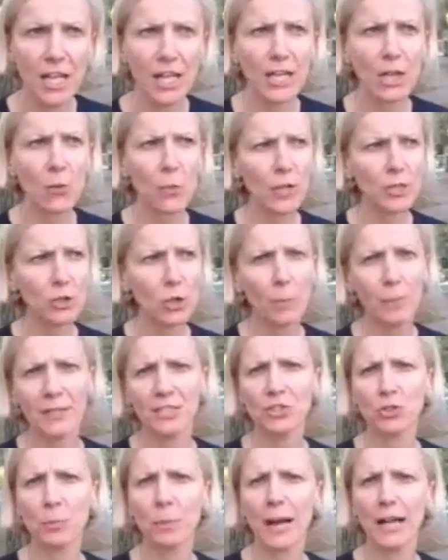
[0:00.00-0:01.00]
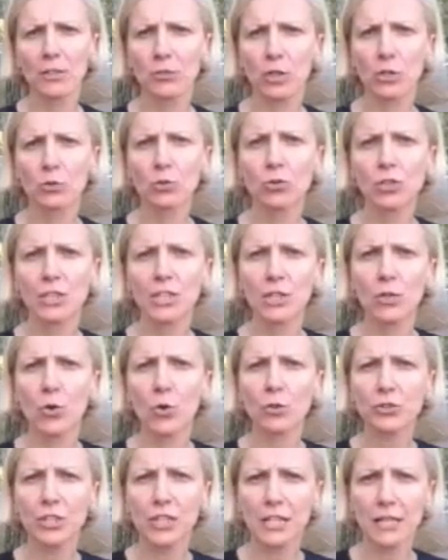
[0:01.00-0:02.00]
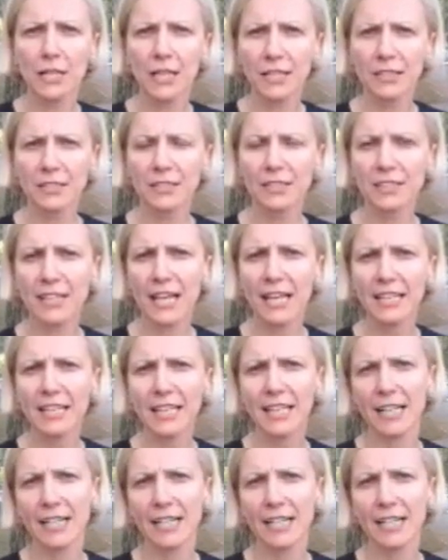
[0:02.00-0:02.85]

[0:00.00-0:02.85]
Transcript: in quanto ho partecipato a tutti gli incontri di sede,